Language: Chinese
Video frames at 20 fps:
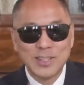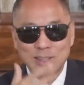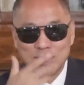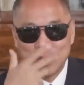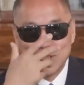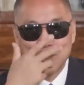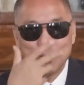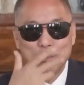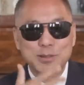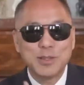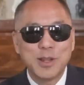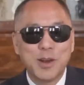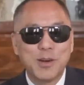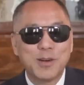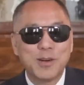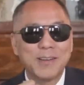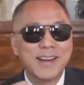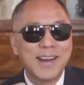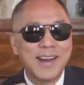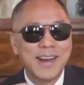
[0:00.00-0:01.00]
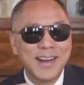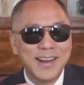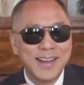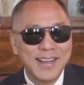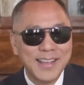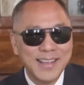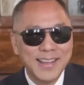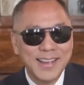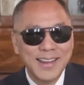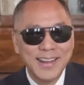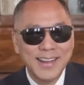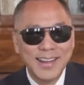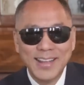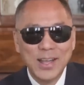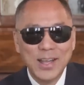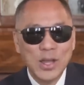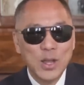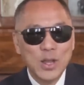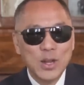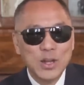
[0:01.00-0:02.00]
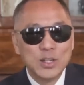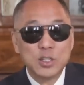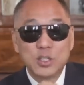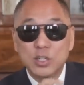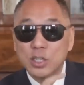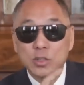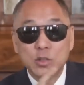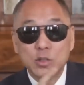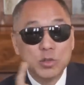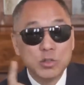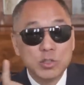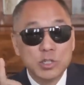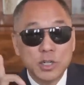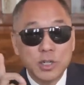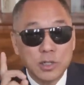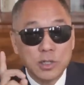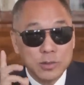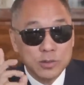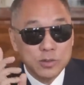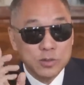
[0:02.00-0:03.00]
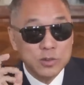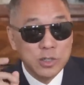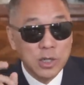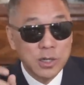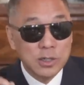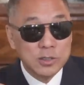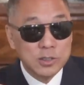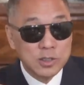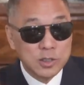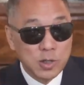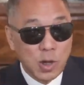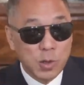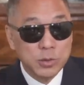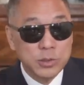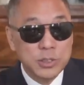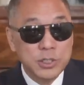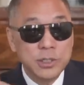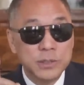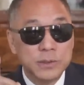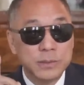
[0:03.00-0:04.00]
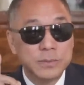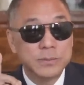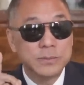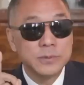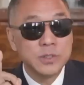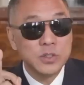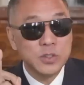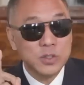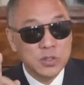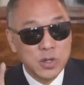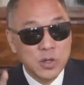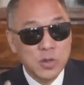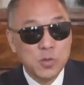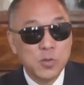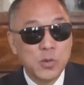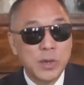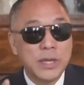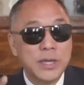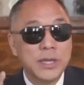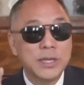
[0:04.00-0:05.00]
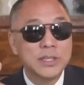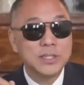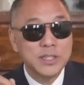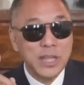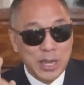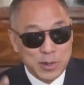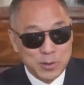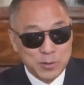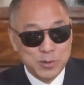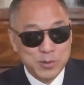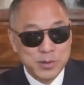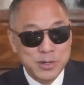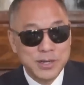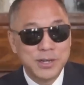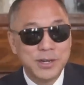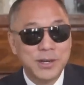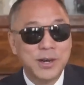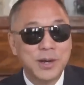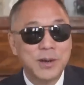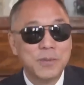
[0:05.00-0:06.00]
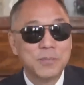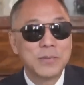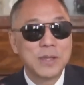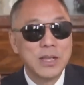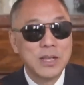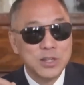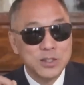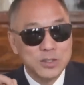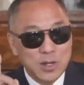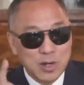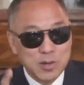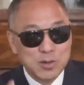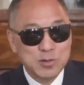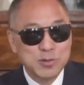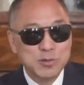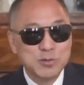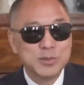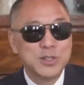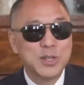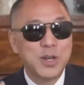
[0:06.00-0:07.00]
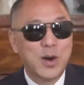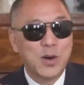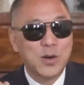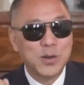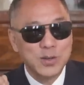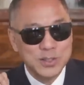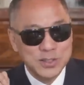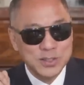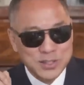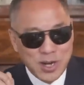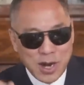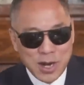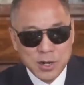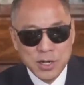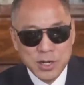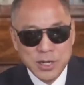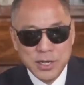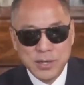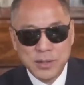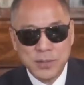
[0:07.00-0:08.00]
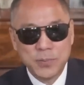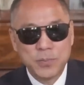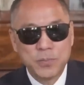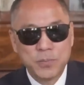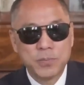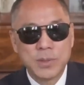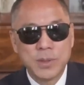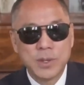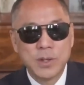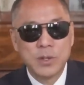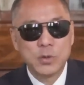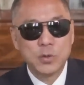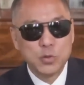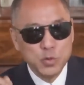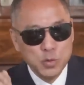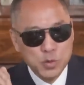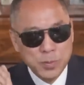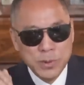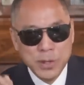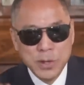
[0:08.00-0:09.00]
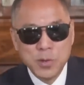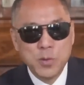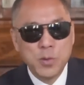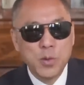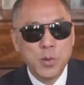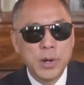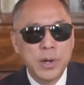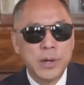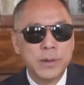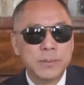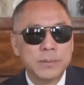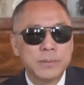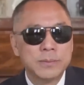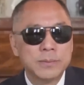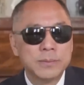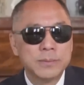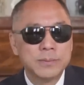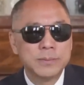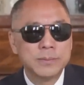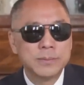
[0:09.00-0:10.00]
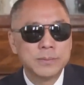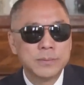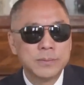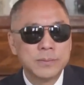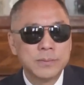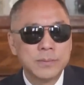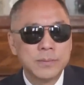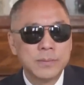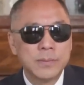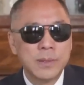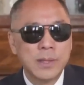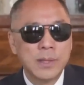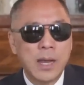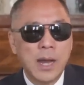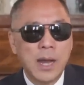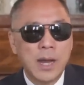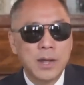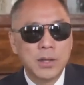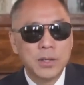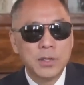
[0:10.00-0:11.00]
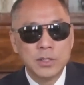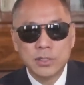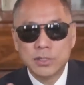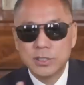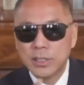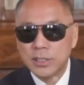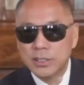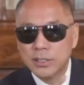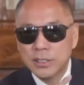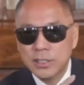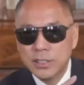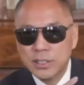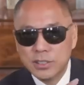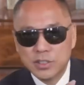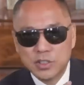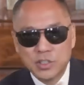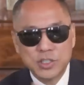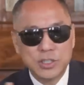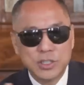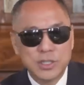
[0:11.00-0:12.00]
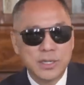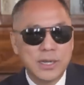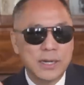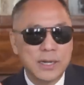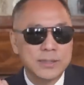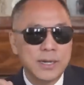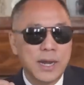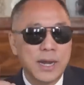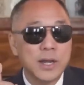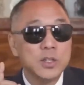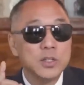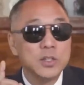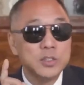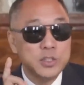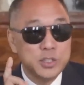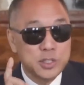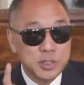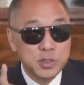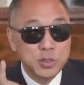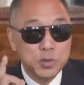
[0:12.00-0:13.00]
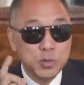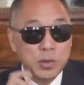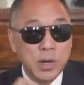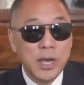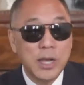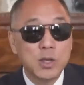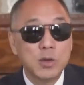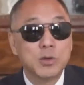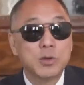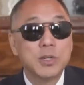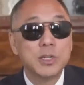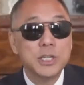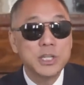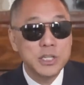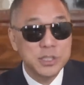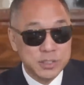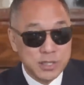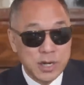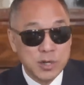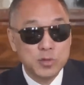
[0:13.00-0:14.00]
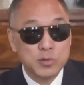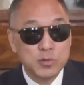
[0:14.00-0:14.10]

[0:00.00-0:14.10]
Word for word: 剃胡刀啊，这都是曾姚庆。 曾维、戴永革、张松桥、张力、杜明辉啊，这一起的干家，其中还有栗战